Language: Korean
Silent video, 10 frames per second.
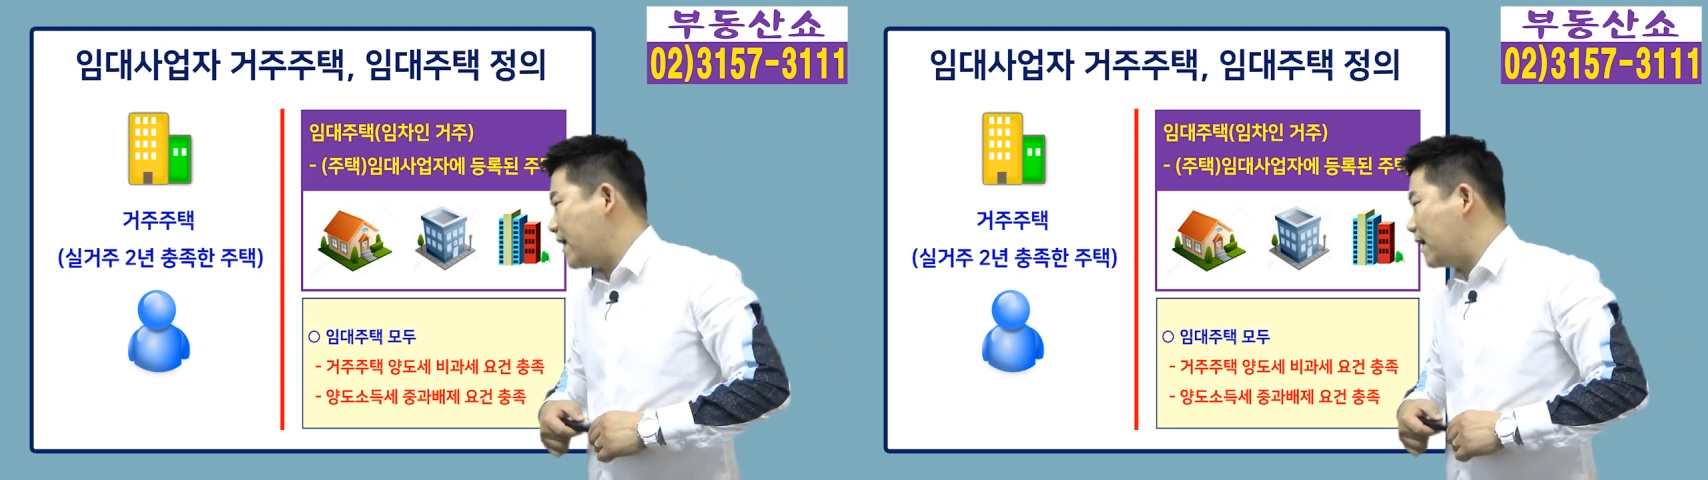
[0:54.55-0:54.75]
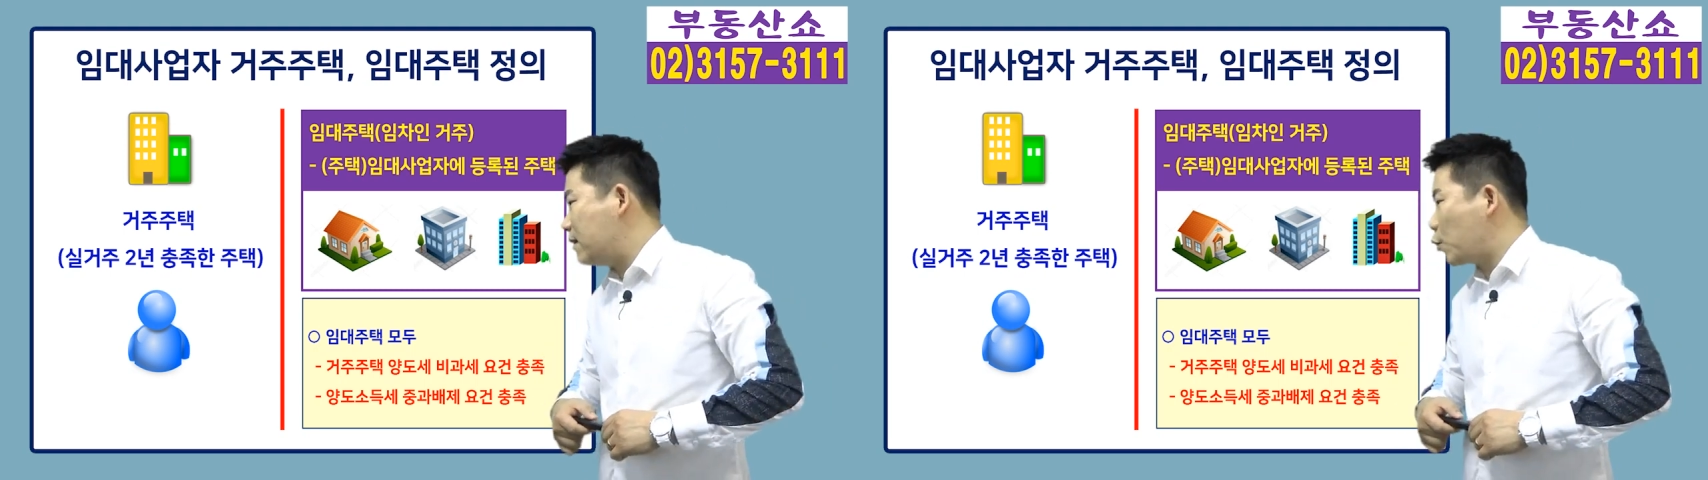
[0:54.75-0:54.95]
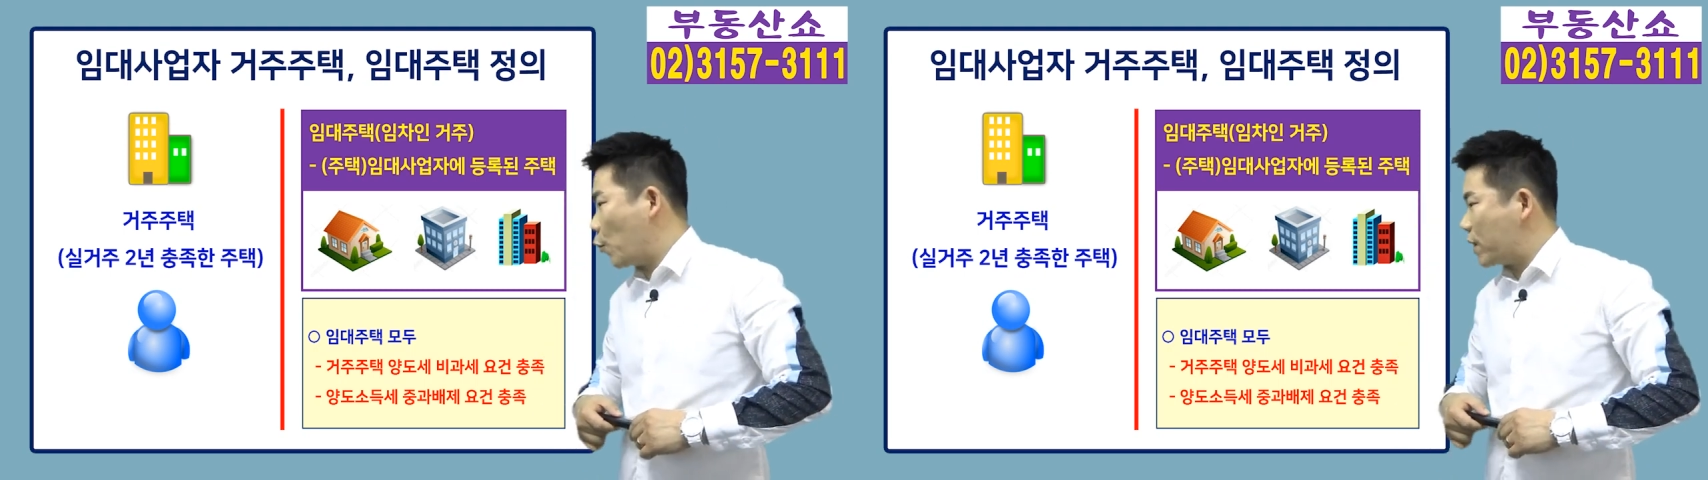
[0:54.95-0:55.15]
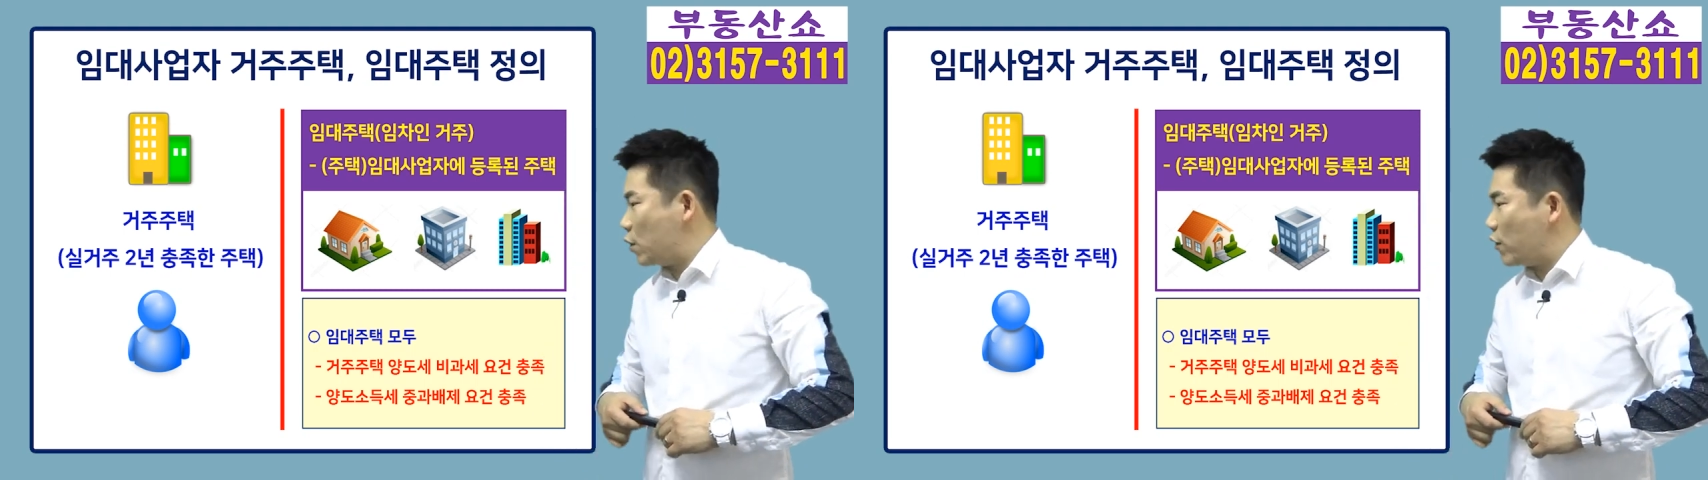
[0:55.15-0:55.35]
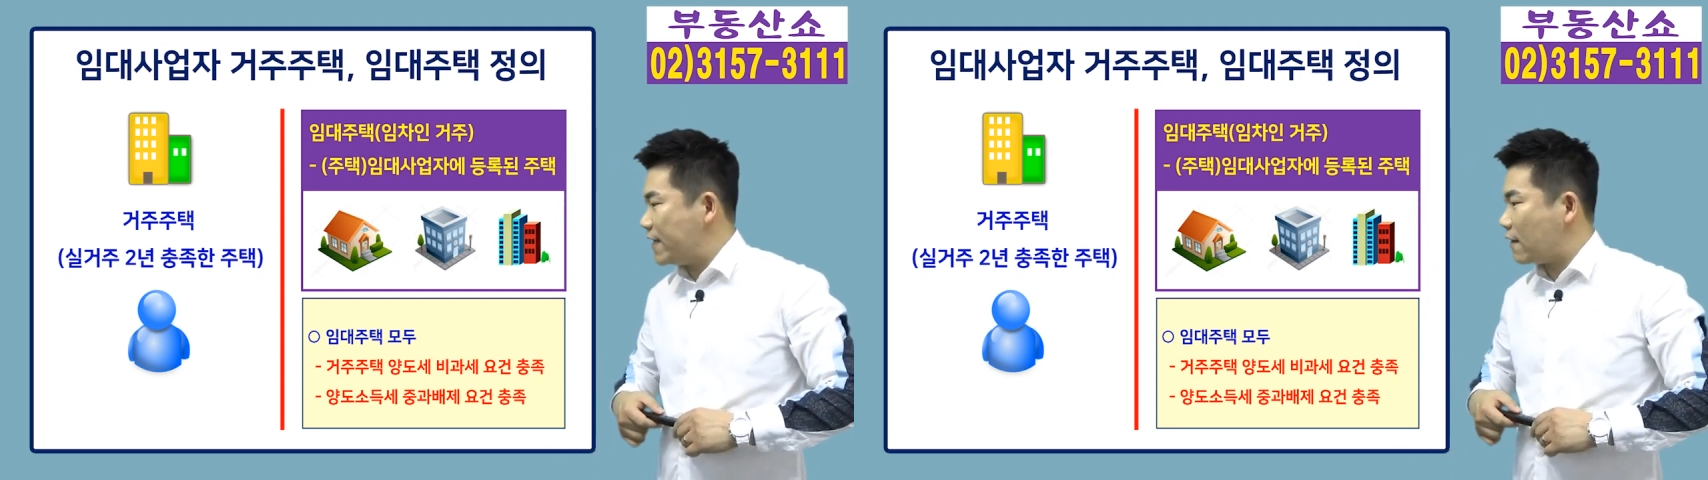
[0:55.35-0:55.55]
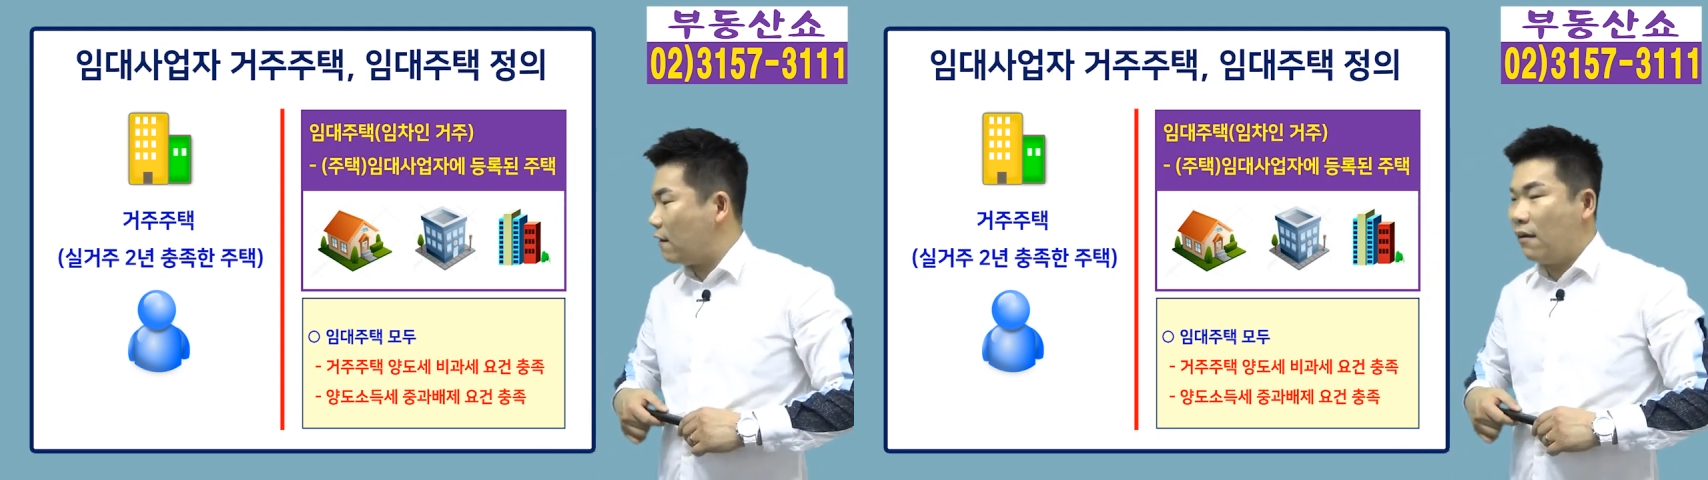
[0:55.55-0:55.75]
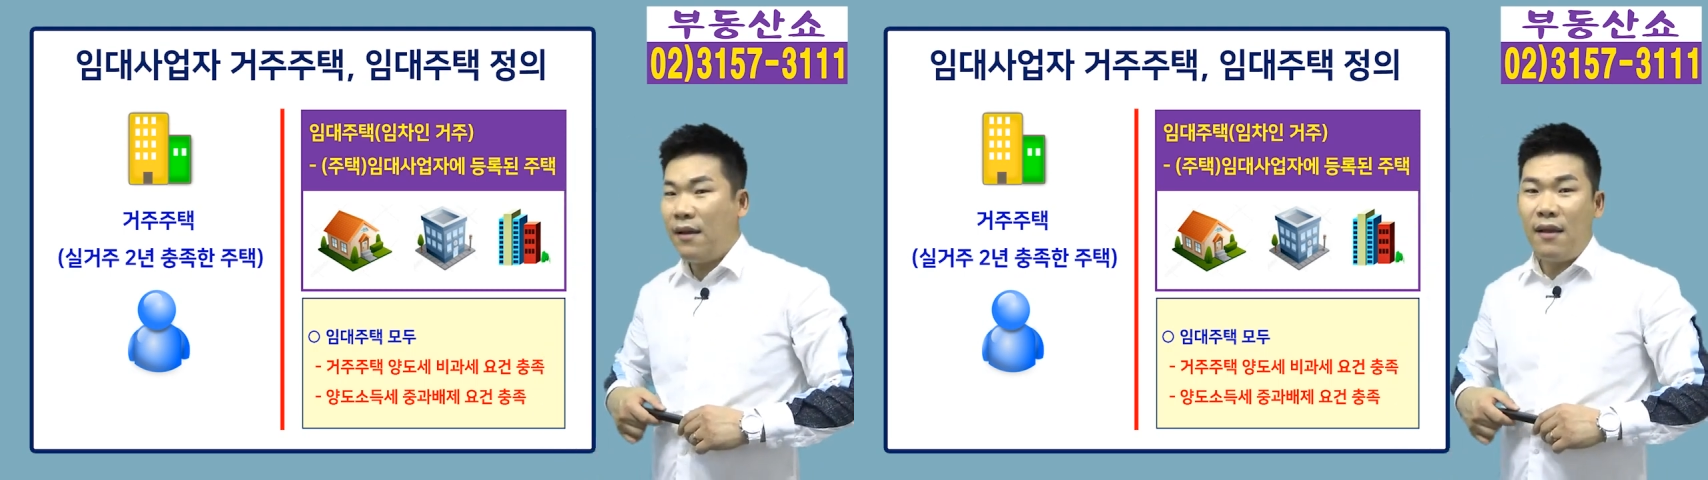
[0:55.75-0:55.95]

이해를 돕기 위해서